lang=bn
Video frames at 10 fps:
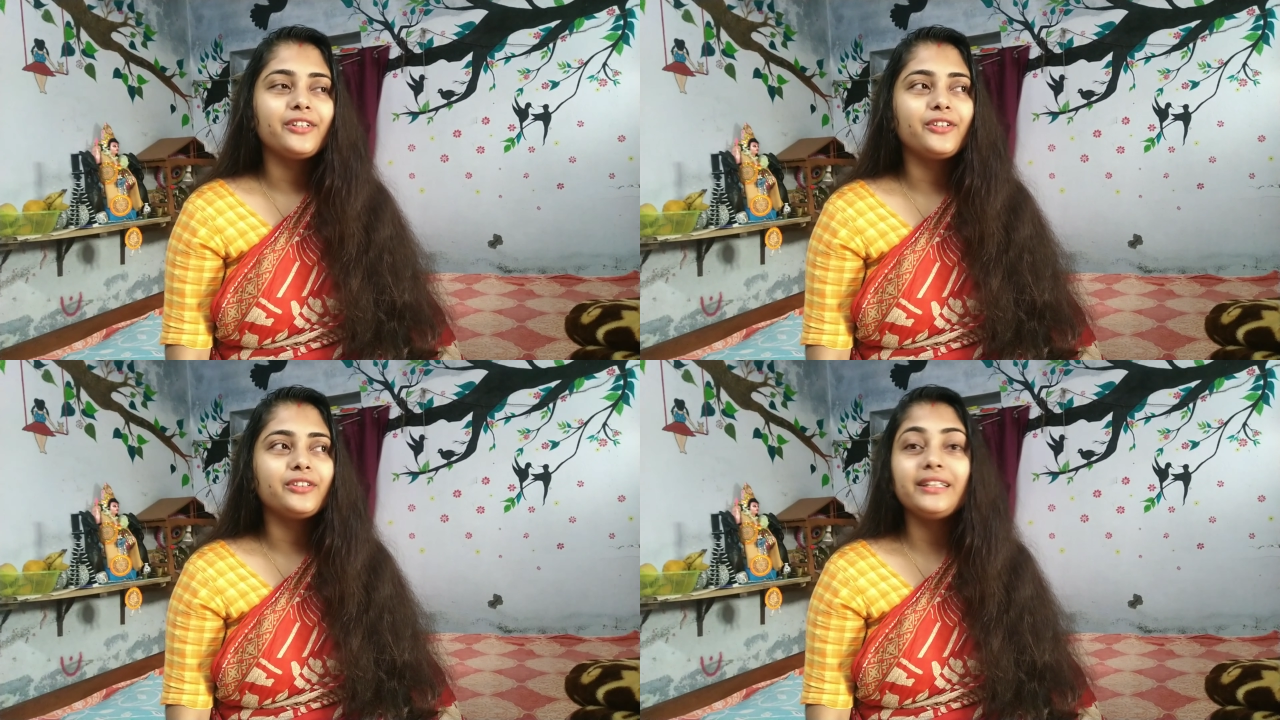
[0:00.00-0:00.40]

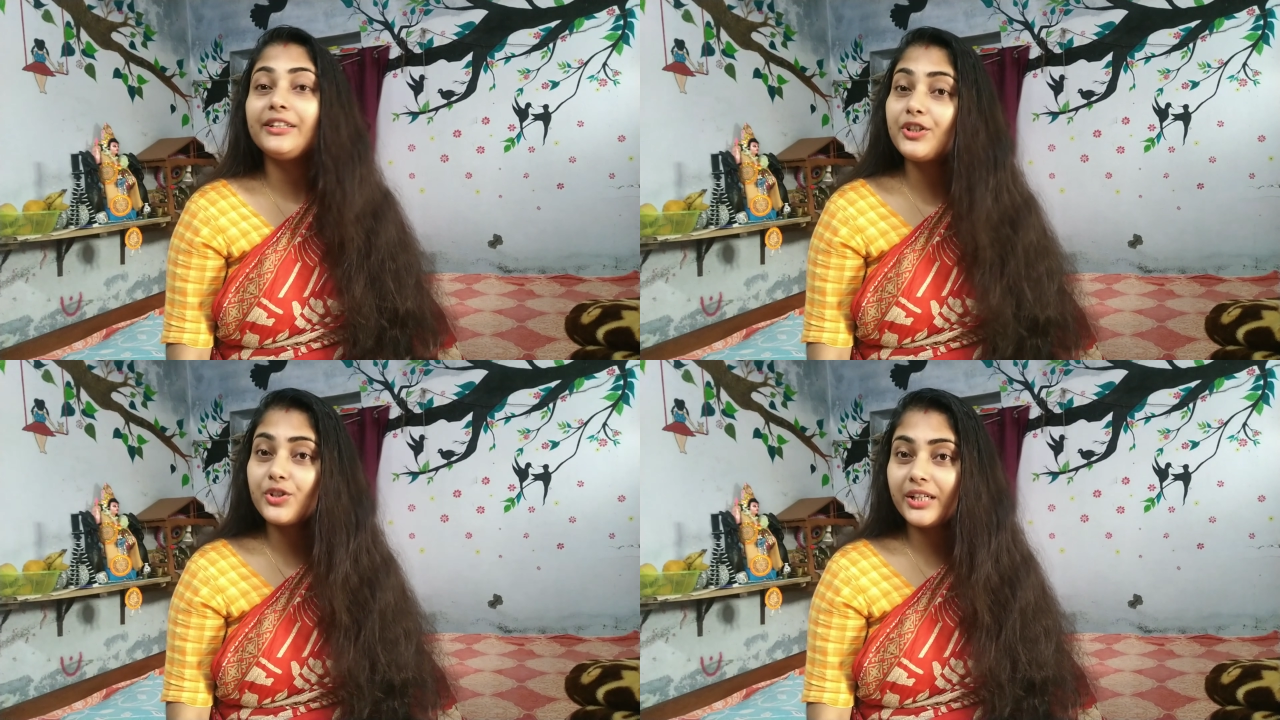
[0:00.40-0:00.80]
তো
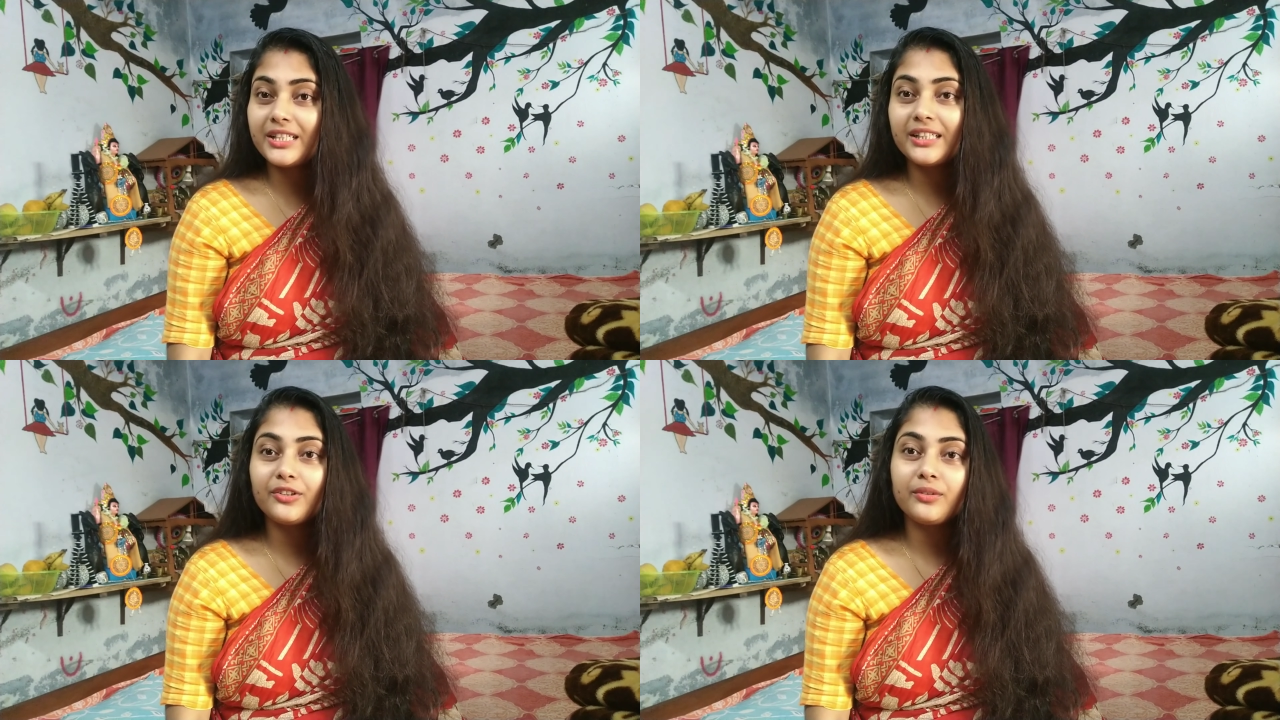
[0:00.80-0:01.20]
দিদিও চলে
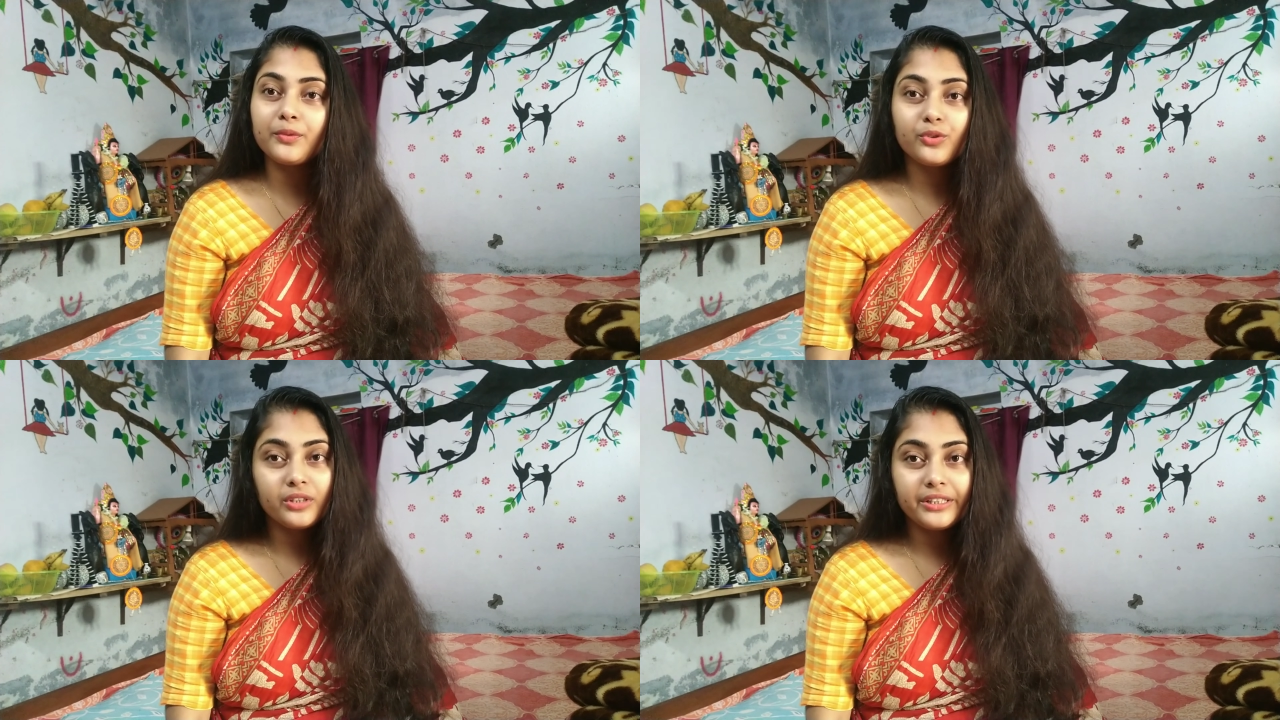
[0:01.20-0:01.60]
এসে দেবো
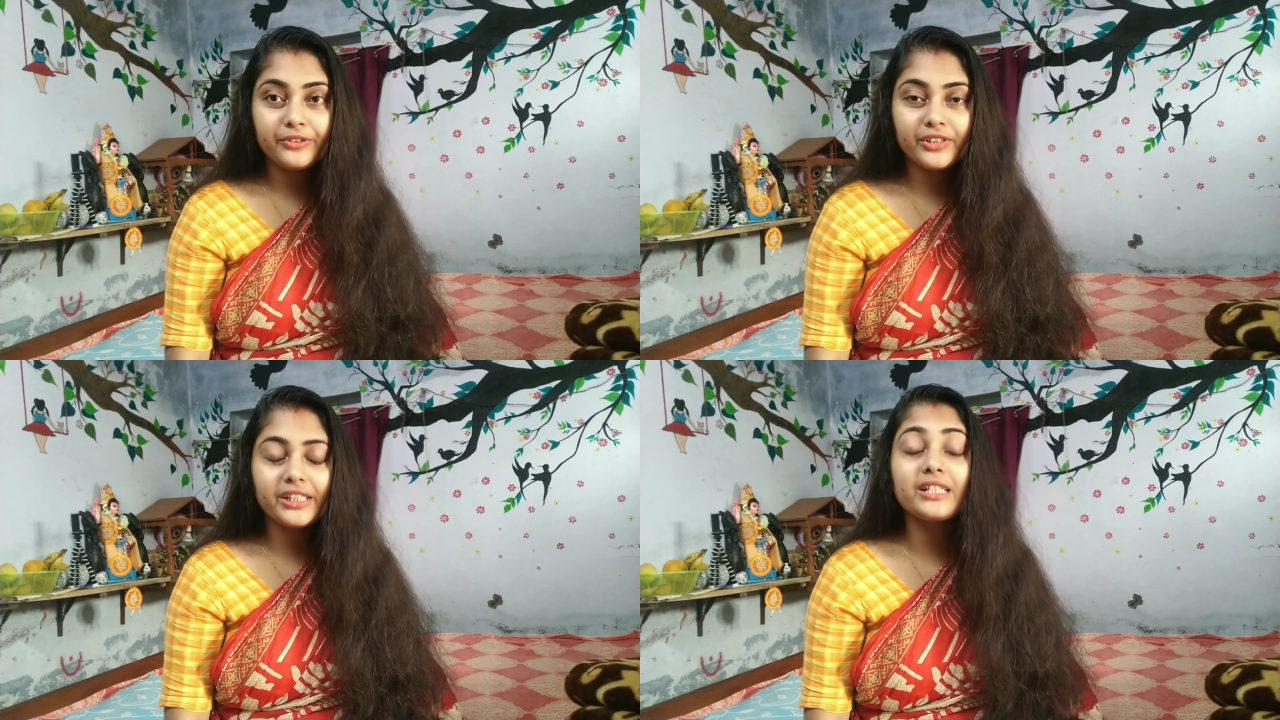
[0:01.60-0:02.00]
পুতুলদের
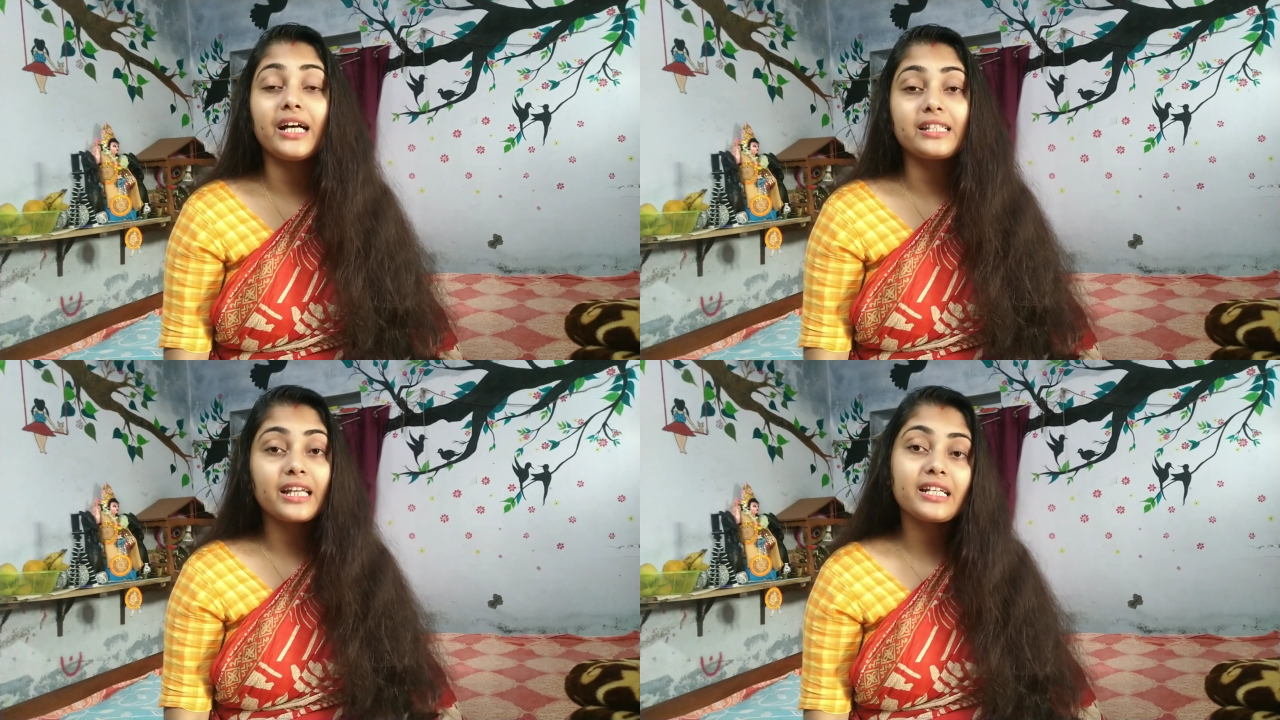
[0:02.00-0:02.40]
ডিউটি শেষ
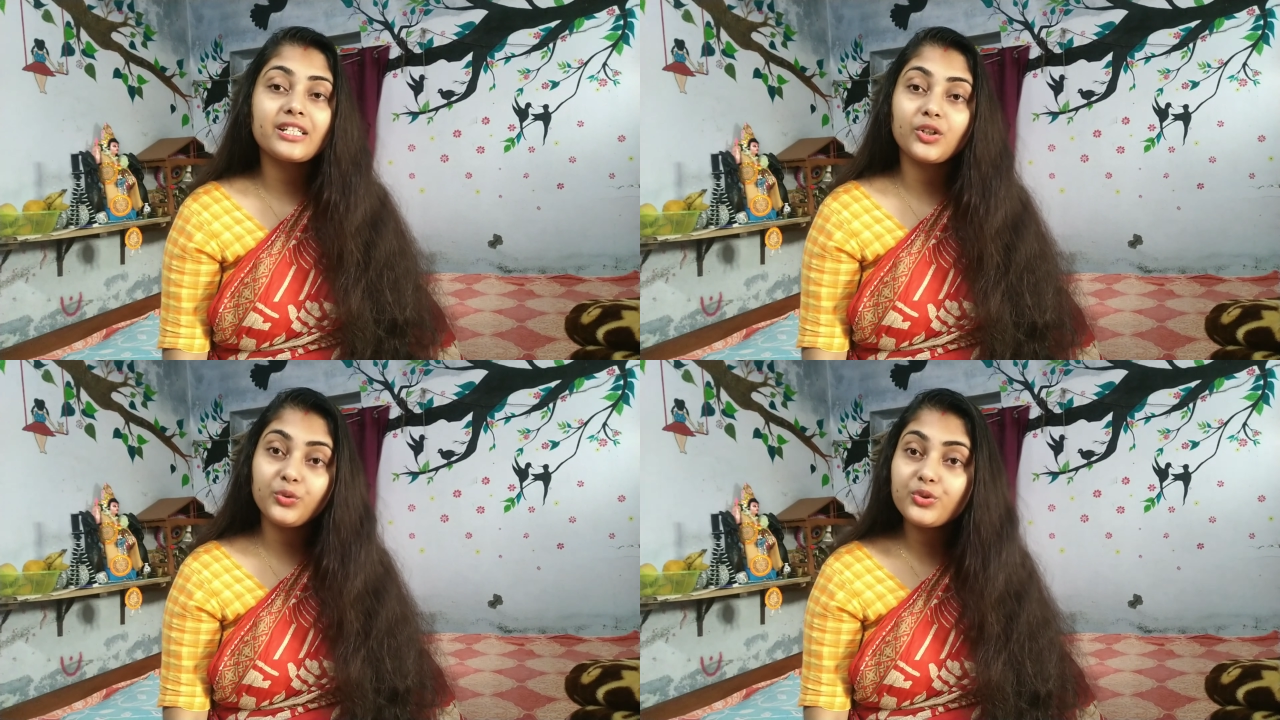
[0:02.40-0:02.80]
আজকে
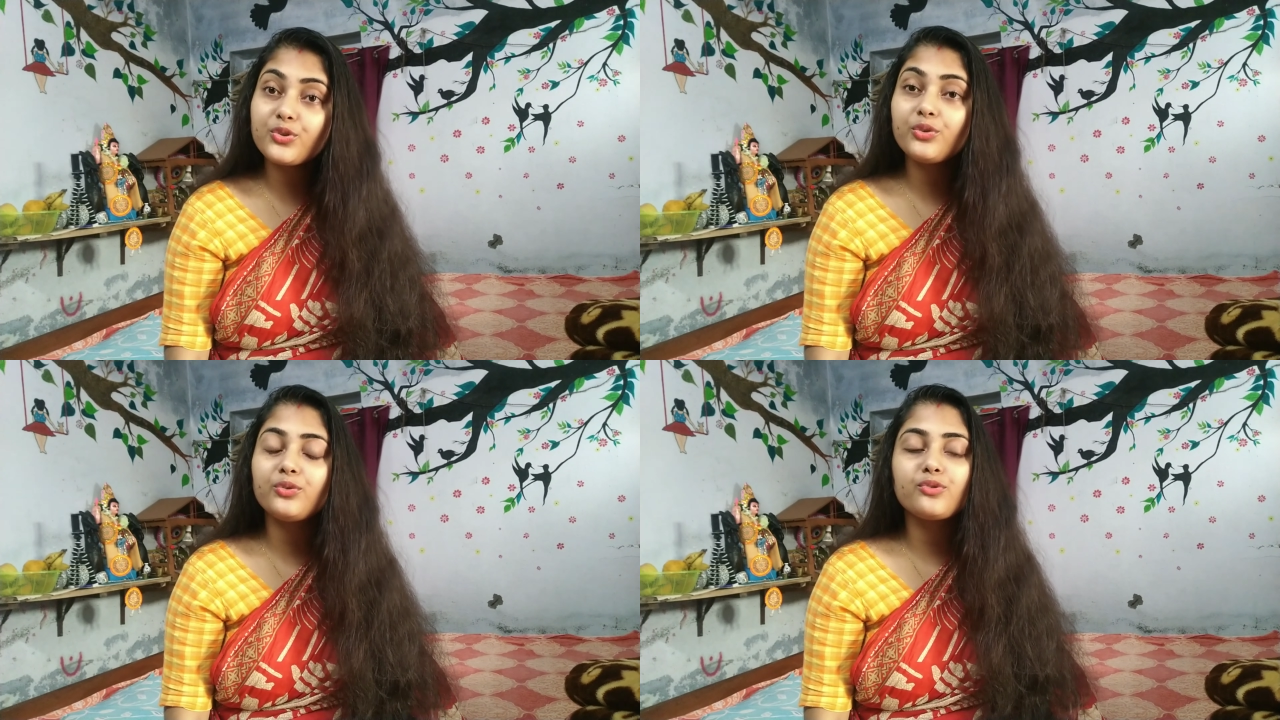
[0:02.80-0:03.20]
আসছে
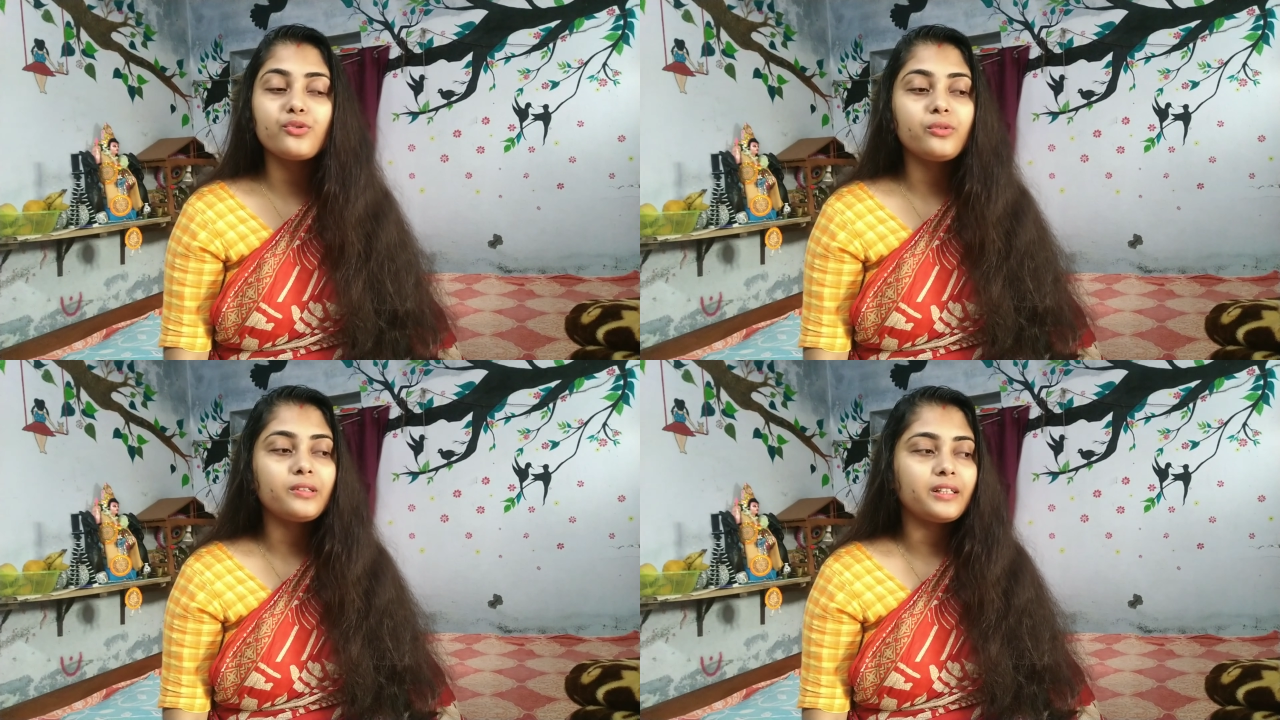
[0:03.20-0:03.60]
কুচু
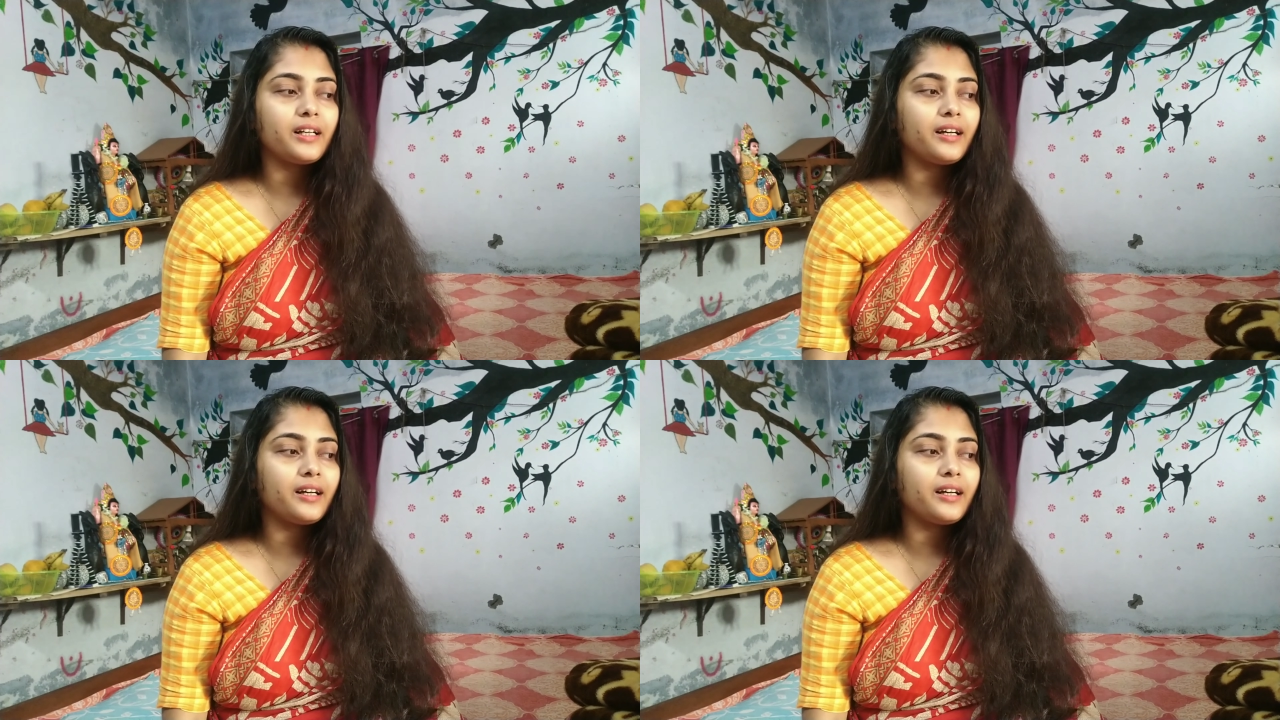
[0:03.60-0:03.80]
কুচুর